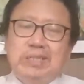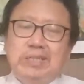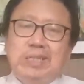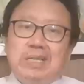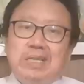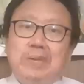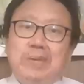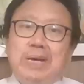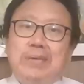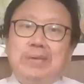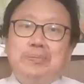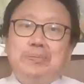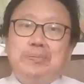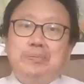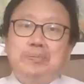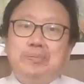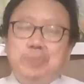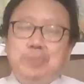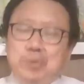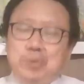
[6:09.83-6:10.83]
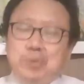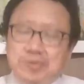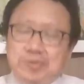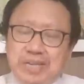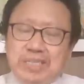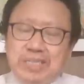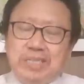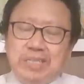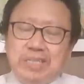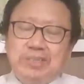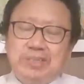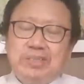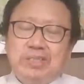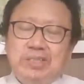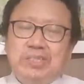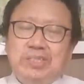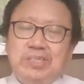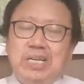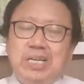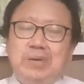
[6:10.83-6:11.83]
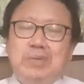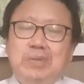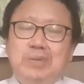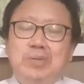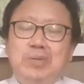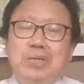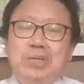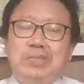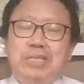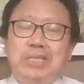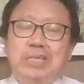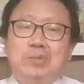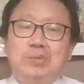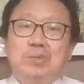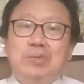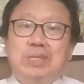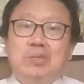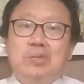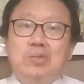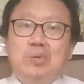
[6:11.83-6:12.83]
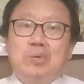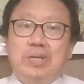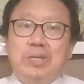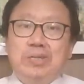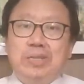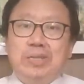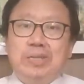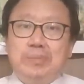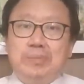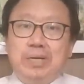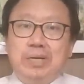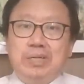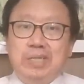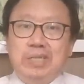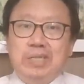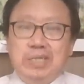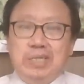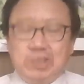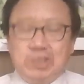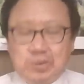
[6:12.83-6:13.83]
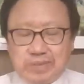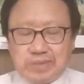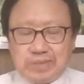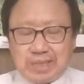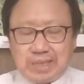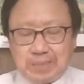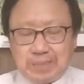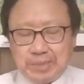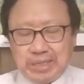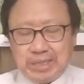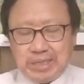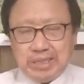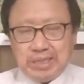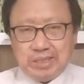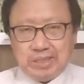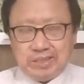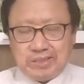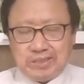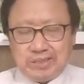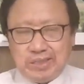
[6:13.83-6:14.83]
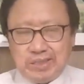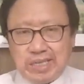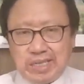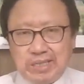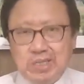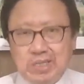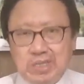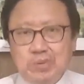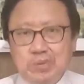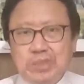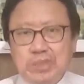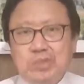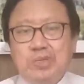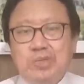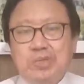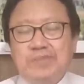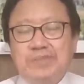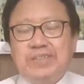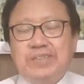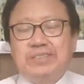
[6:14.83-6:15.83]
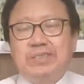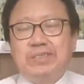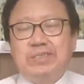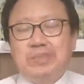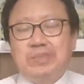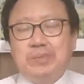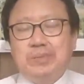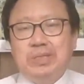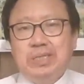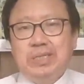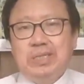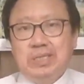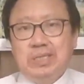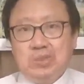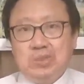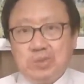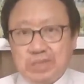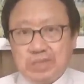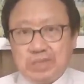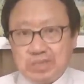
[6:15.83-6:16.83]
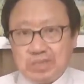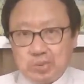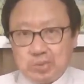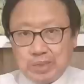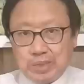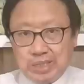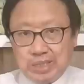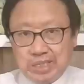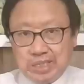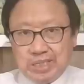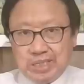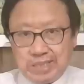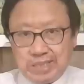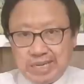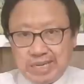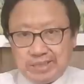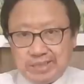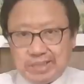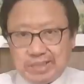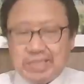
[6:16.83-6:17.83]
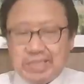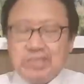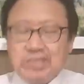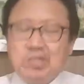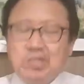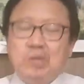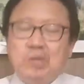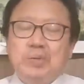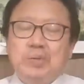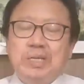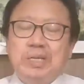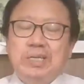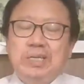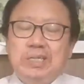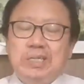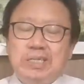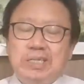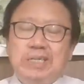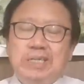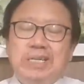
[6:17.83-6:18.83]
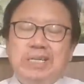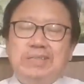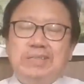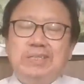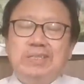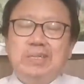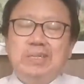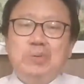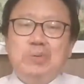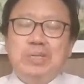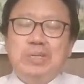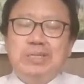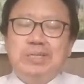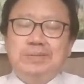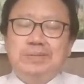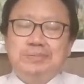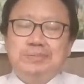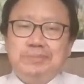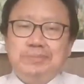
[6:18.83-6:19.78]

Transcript: 他们还必须翻墙到墙外去了解，如果在中国了解不了，同时呢，他们可以私下议论究竟发生了什么，说这是对一代人的教育，一代人的觉醒。